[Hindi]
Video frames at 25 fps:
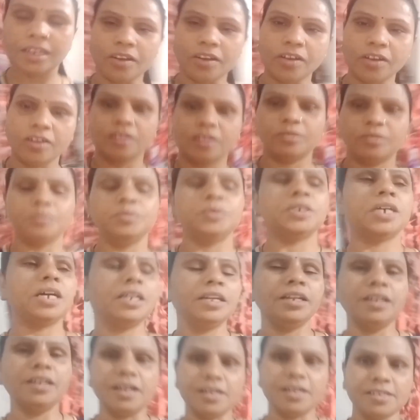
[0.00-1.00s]
और हम जा
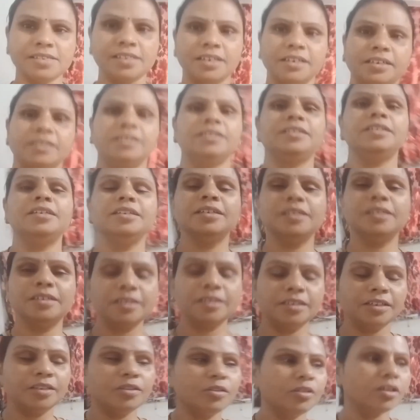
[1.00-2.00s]
रहे नाश्ता करने
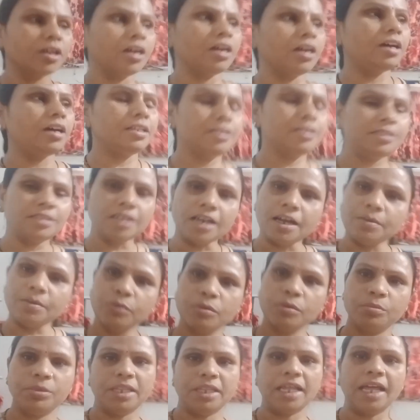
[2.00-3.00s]
आज
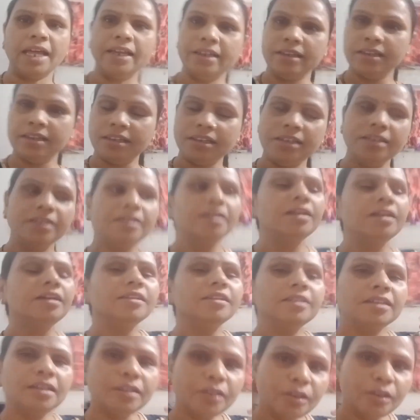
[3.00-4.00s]
आपको बताएंगे नहीं
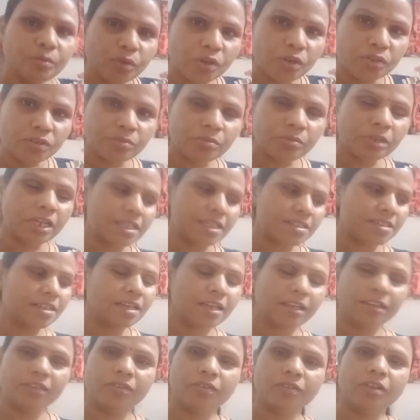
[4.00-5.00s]
क्योंकि मौसम कैसा
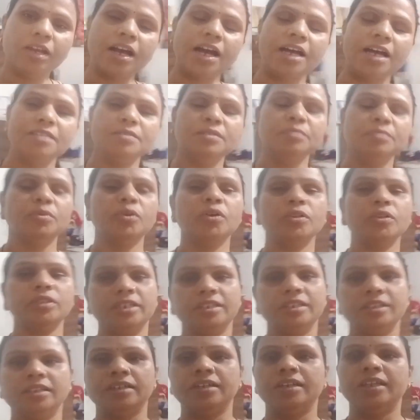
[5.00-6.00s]
है आज भी बहुत ही
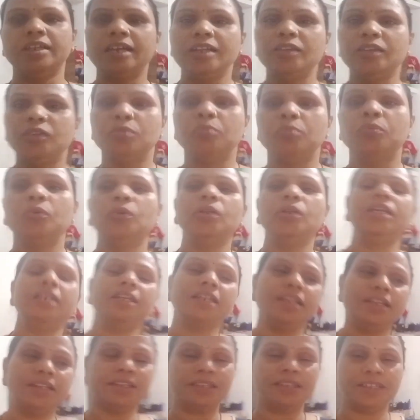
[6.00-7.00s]
ठंडा है तो
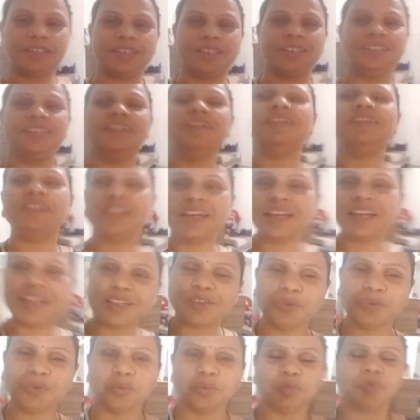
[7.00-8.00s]
बोलेंगे ही नहीं कि ठंडा है
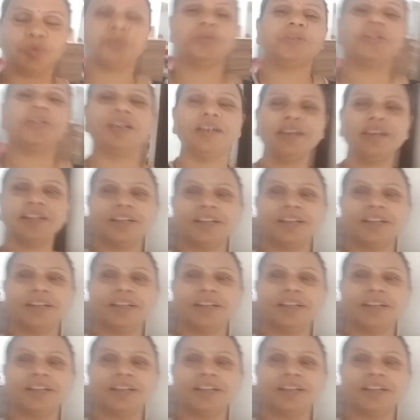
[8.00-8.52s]
धूप हो रहा